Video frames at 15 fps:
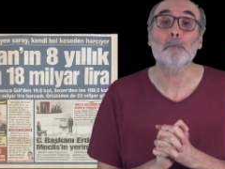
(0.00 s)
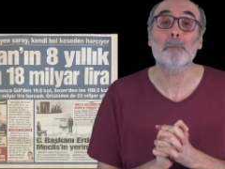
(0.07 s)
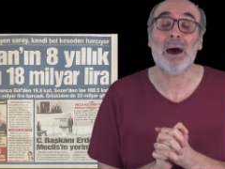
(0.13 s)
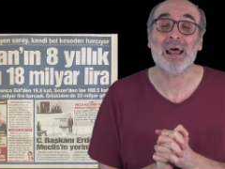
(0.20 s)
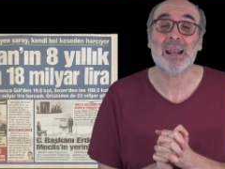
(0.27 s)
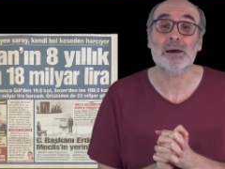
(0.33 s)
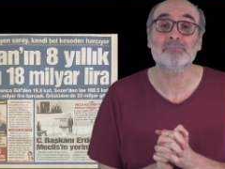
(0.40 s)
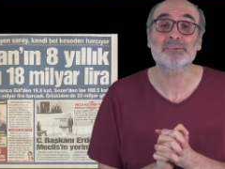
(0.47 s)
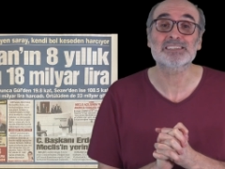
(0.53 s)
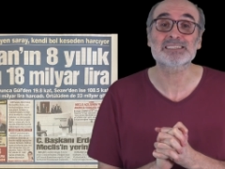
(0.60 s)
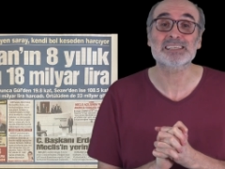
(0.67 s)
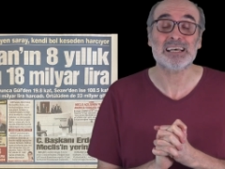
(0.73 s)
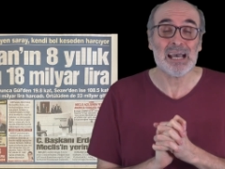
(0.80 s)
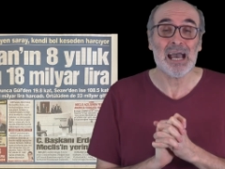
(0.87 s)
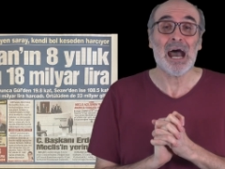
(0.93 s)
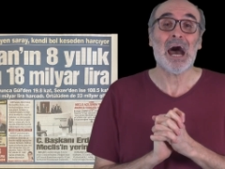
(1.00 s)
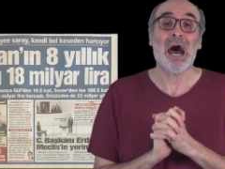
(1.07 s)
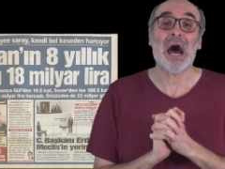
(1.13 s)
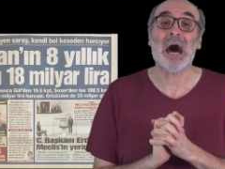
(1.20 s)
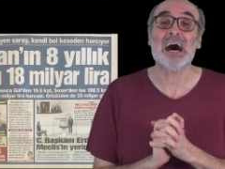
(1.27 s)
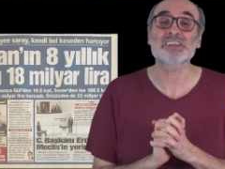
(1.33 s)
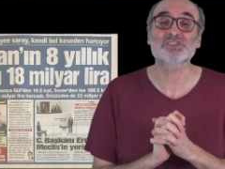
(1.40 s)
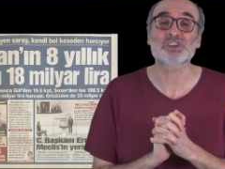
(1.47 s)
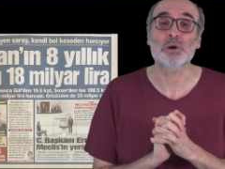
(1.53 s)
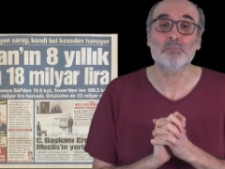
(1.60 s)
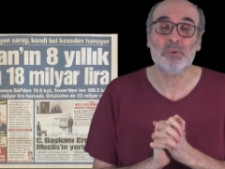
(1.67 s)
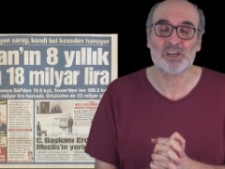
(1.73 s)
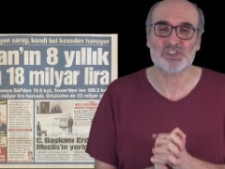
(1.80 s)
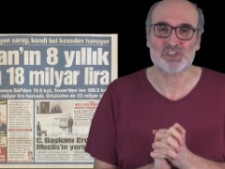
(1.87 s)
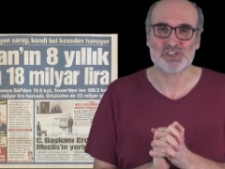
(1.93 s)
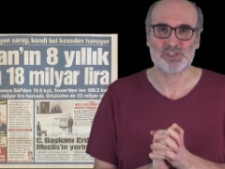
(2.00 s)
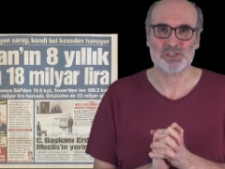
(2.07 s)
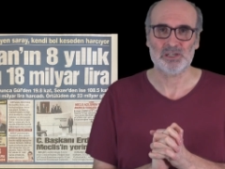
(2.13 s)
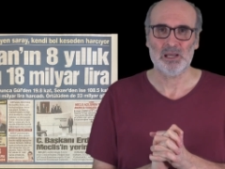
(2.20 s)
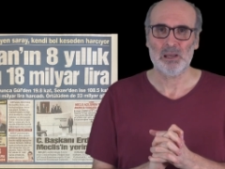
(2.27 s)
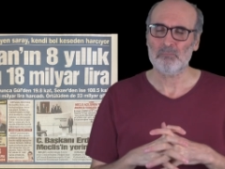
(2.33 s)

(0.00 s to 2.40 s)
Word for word: paramızı harcamış.